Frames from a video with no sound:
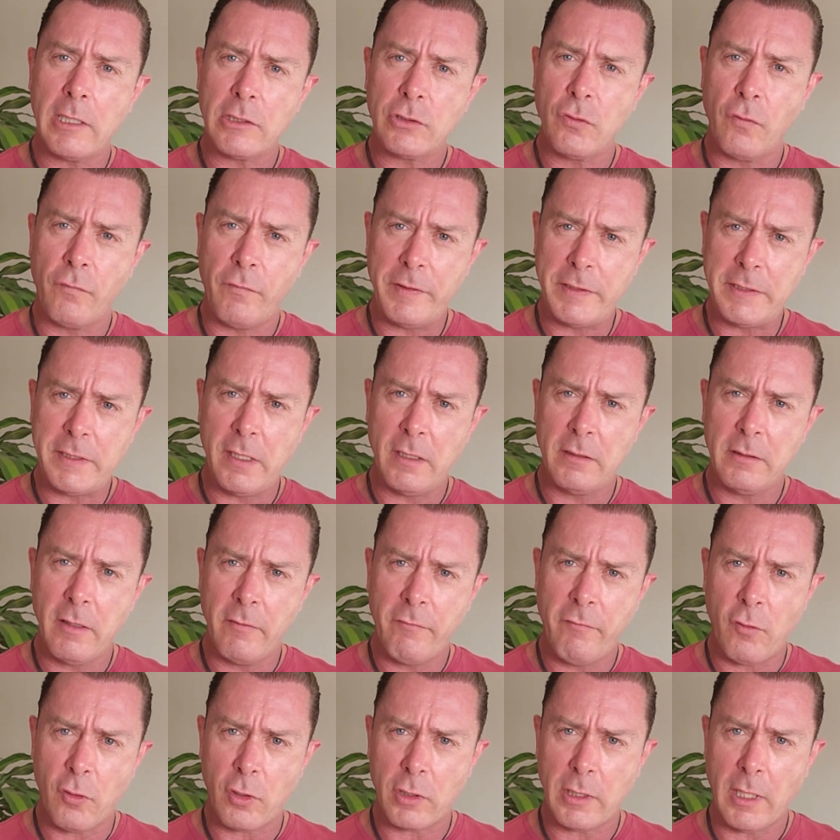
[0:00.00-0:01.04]
la suficiente
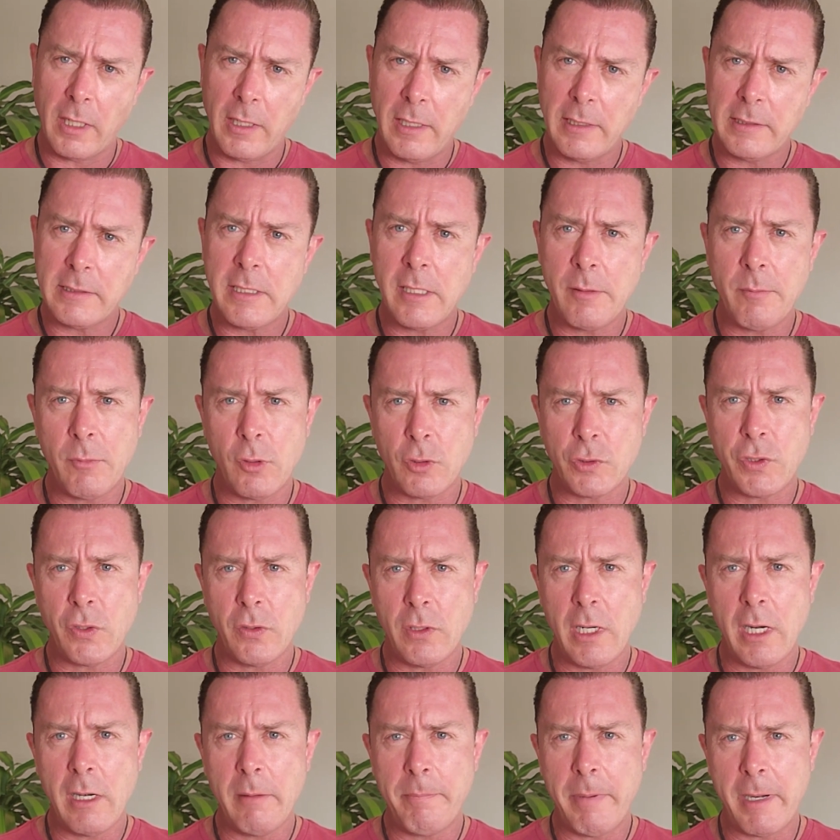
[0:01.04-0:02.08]
fortaleza
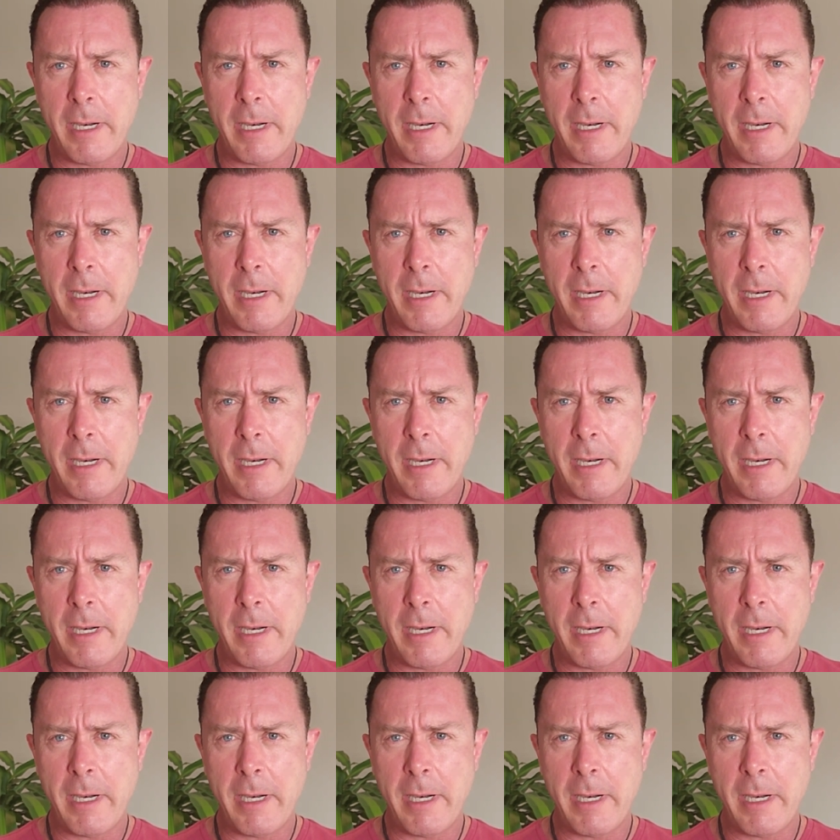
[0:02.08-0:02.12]
emocional